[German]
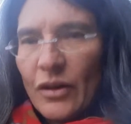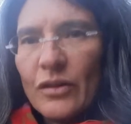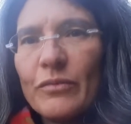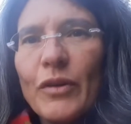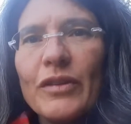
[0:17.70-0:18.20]

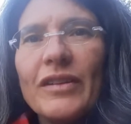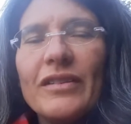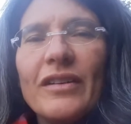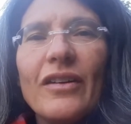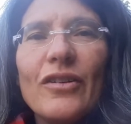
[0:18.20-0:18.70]
und möchte ich
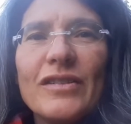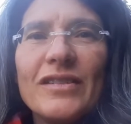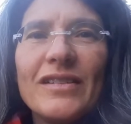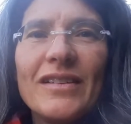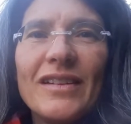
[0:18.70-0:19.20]

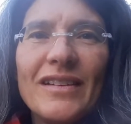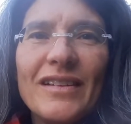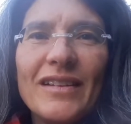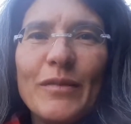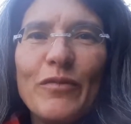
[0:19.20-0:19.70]
daraus
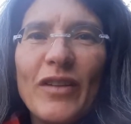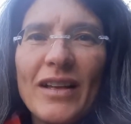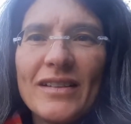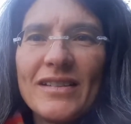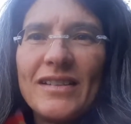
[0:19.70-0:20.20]
die
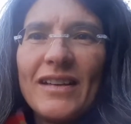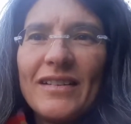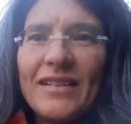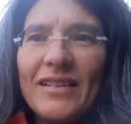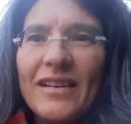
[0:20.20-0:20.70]
Pflanze
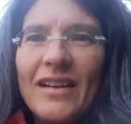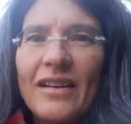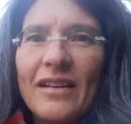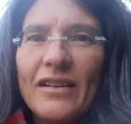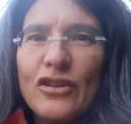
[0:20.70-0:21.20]

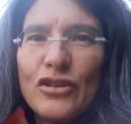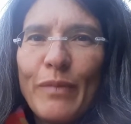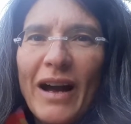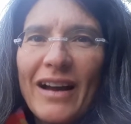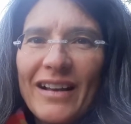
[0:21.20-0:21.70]

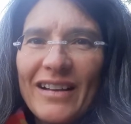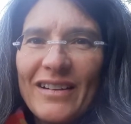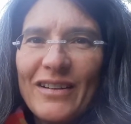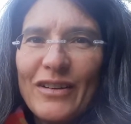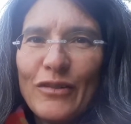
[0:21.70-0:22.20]
Spargel
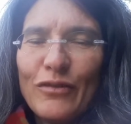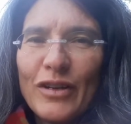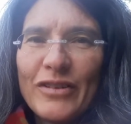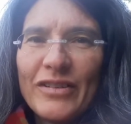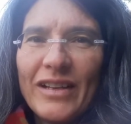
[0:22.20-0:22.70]

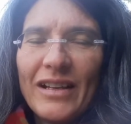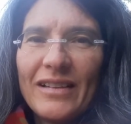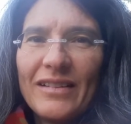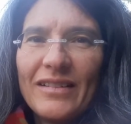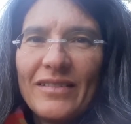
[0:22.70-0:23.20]

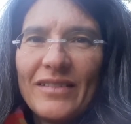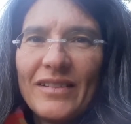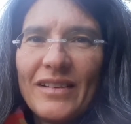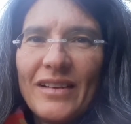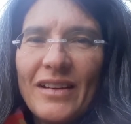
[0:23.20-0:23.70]
vorstellen.
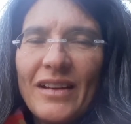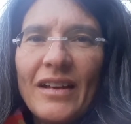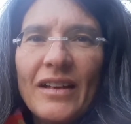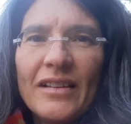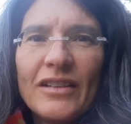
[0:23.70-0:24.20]

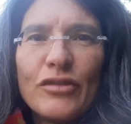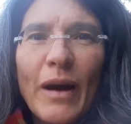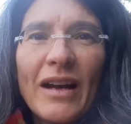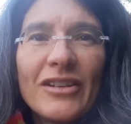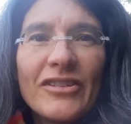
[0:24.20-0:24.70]
Der
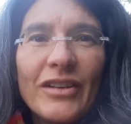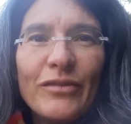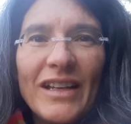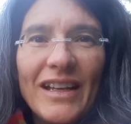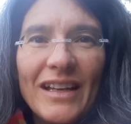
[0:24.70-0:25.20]
Spargel steht
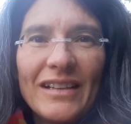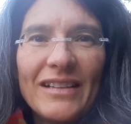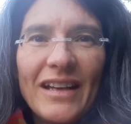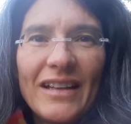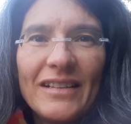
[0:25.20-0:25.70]
für
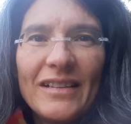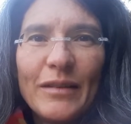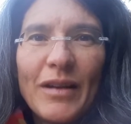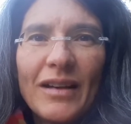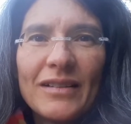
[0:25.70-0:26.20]
Ehrlichkeit in
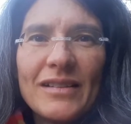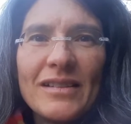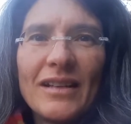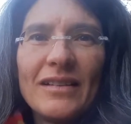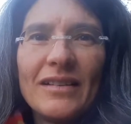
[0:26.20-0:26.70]
dem
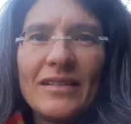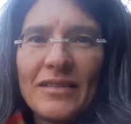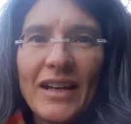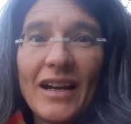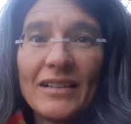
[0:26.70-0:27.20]
Kartenset,
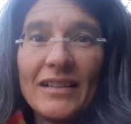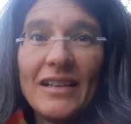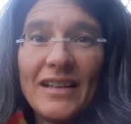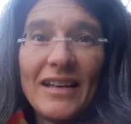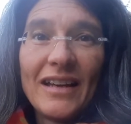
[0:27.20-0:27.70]

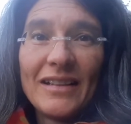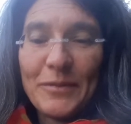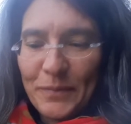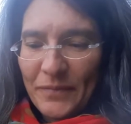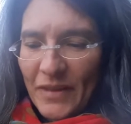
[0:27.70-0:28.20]
Geradlinigkeit.
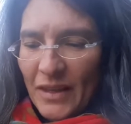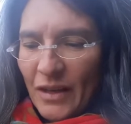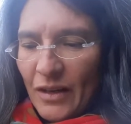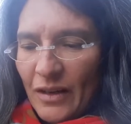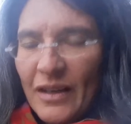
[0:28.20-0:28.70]

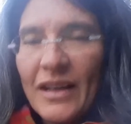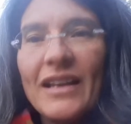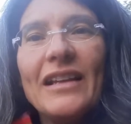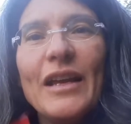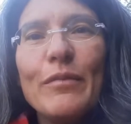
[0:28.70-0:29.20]

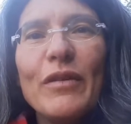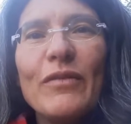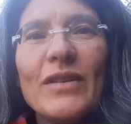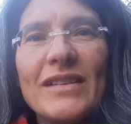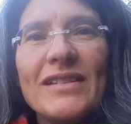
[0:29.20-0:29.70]
Ich lebe,
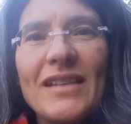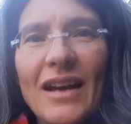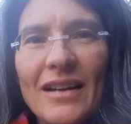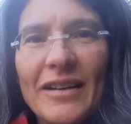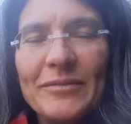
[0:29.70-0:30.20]
was ich
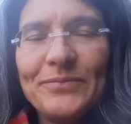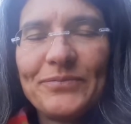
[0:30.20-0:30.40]
sage.